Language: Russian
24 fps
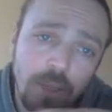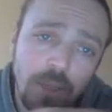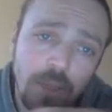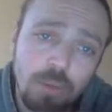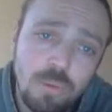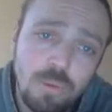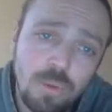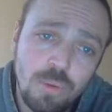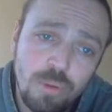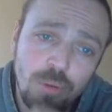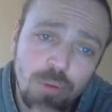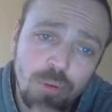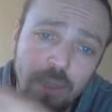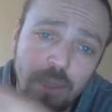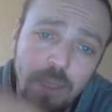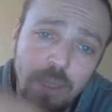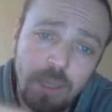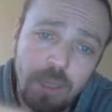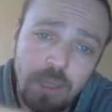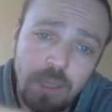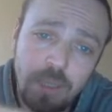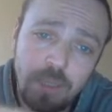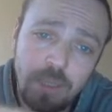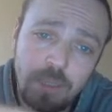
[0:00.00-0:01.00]
то, что
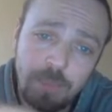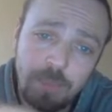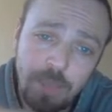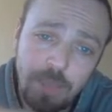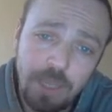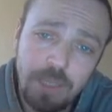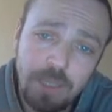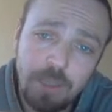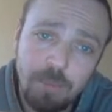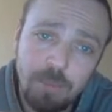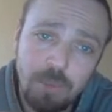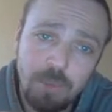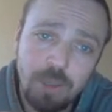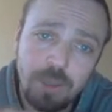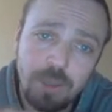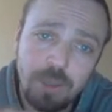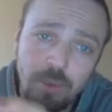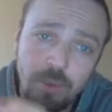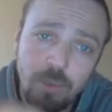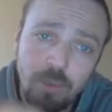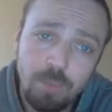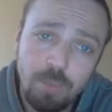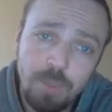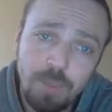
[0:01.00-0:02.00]
на AliExpress
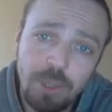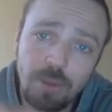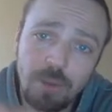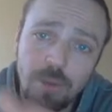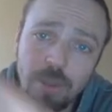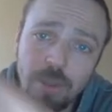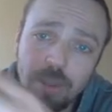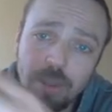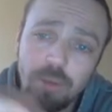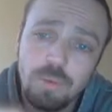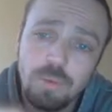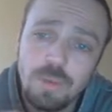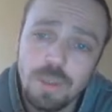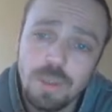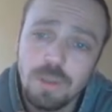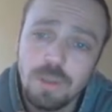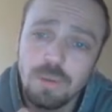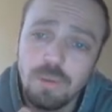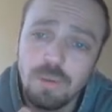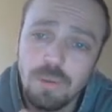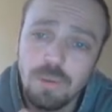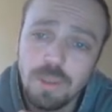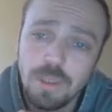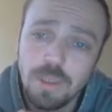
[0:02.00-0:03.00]
можно купить, но это уже
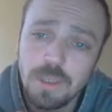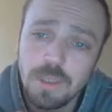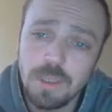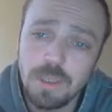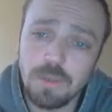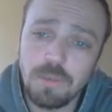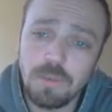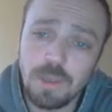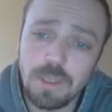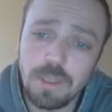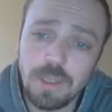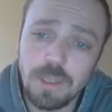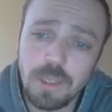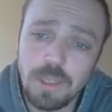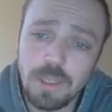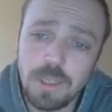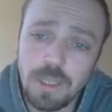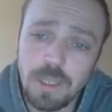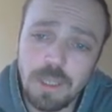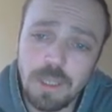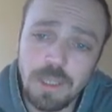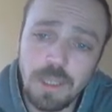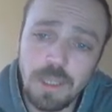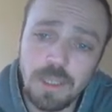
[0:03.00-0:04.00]
находится в вашей
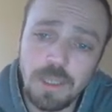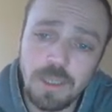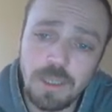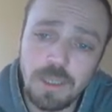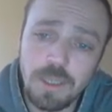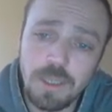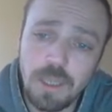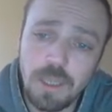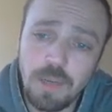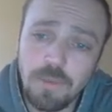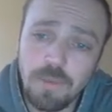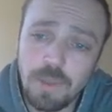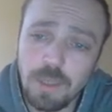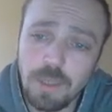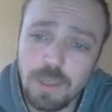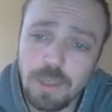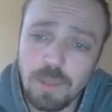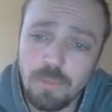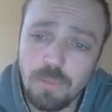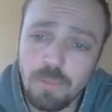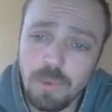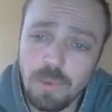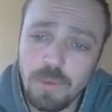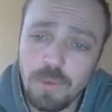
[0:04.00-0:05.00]
стране, доставка
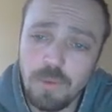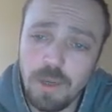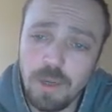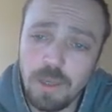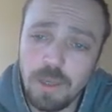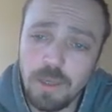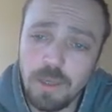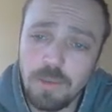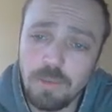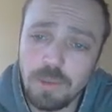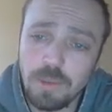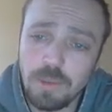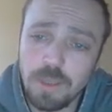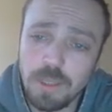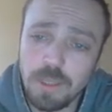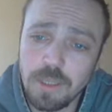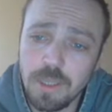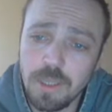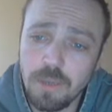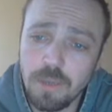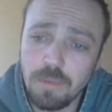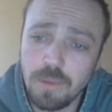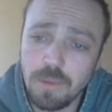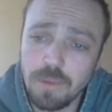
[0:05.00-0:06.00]
там буквально, вот
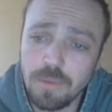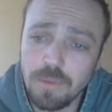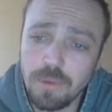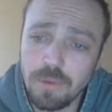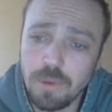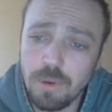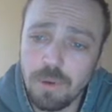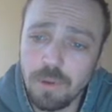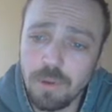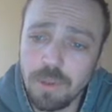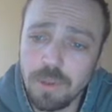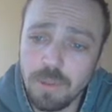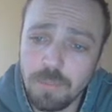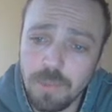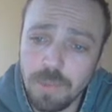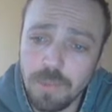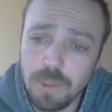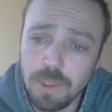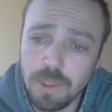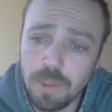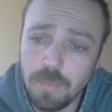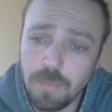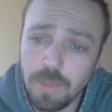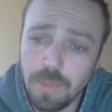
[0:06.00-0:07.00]
доставка в среды
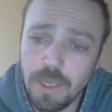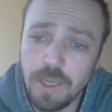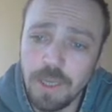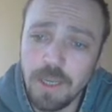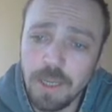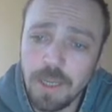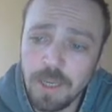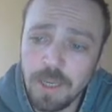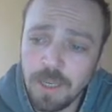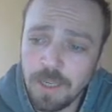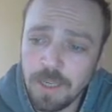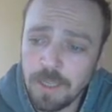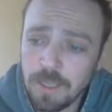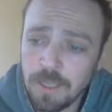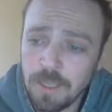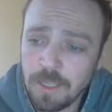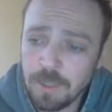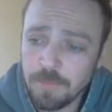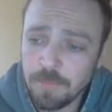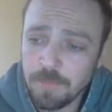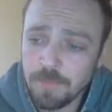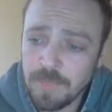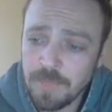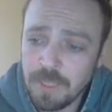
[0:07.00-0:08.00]
пишет мне,
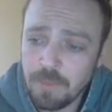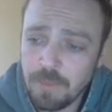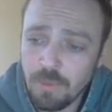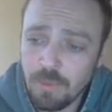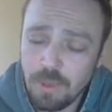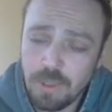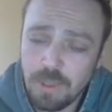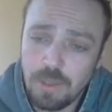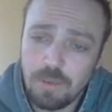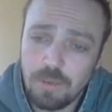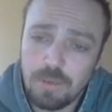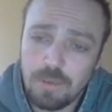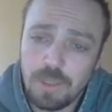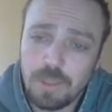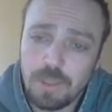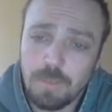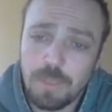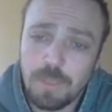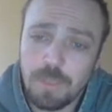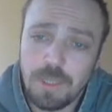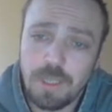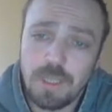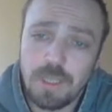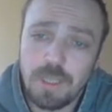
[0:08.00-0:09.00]
сегодня у нас
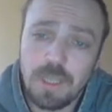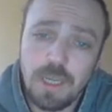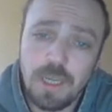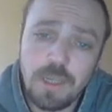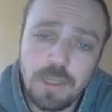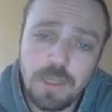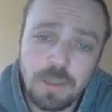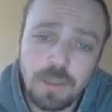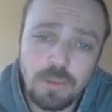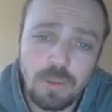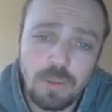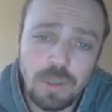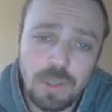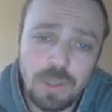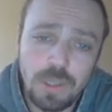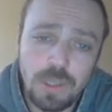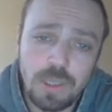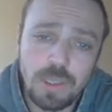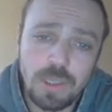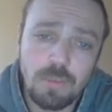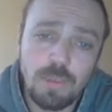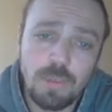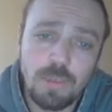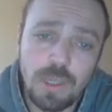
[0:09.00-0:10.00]
понедельник, то есть
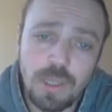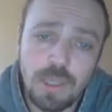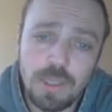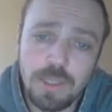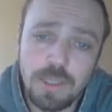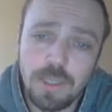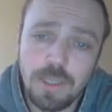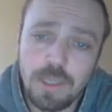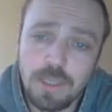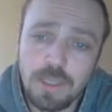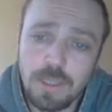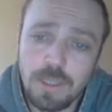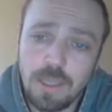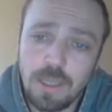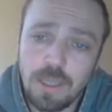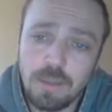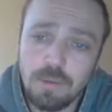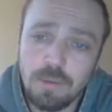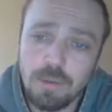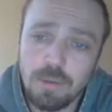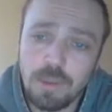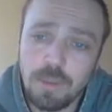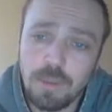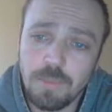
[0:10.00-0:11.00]
если бы я
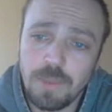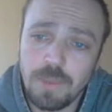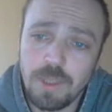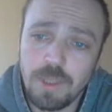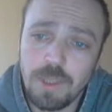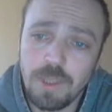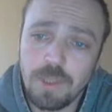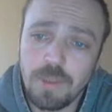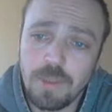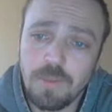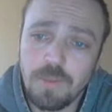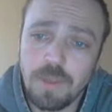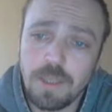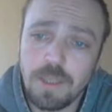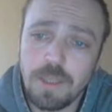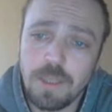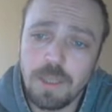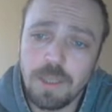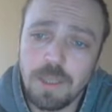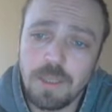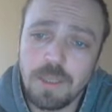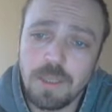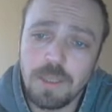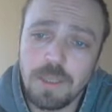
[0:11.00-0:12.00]
заказал, то там через два
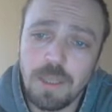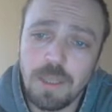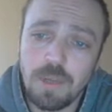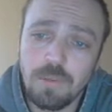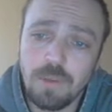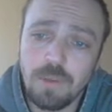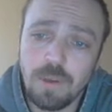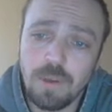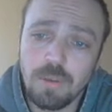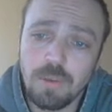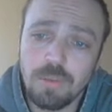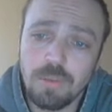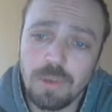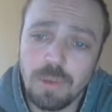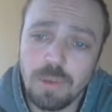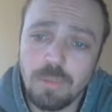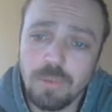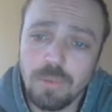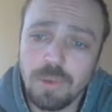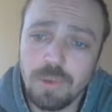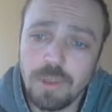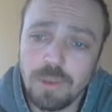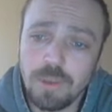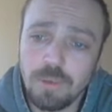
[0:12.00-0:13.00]
дня доставка уже
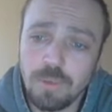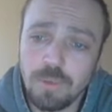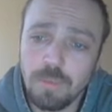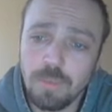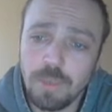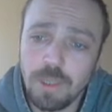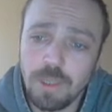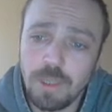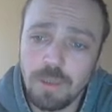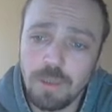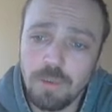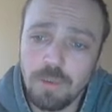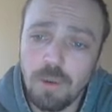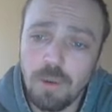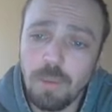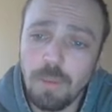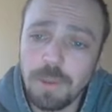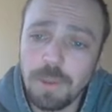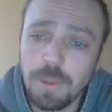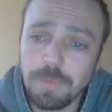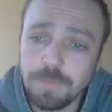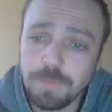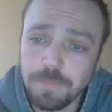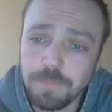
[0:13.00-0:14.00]
будет у меня дома.